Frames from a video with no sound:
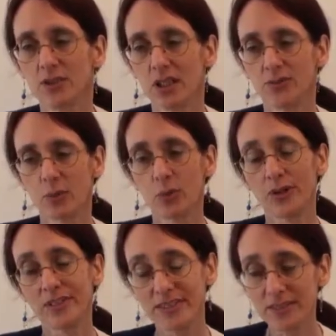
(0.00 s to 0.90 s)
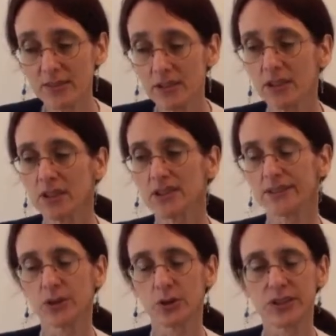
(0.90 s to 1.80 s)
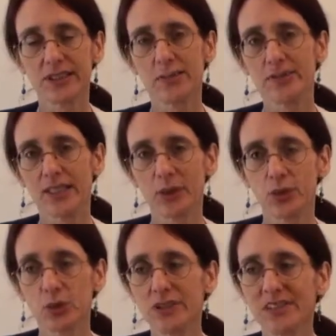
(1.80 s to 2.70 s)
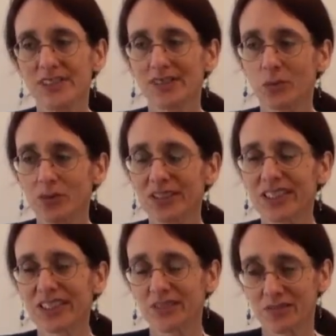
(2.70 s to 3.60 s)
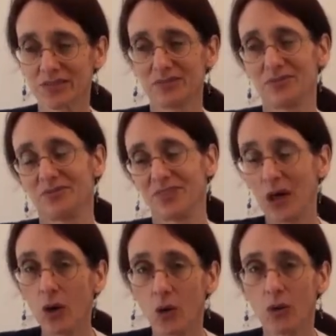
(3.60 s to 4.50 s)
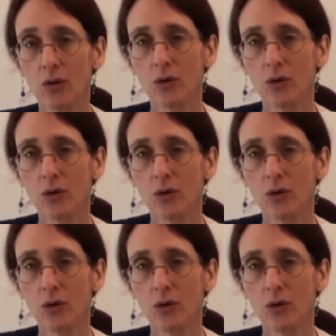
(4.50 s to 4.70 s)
La forme progressive, c'est le handicap qu'il a tout de suite, c'est vraiment très différent.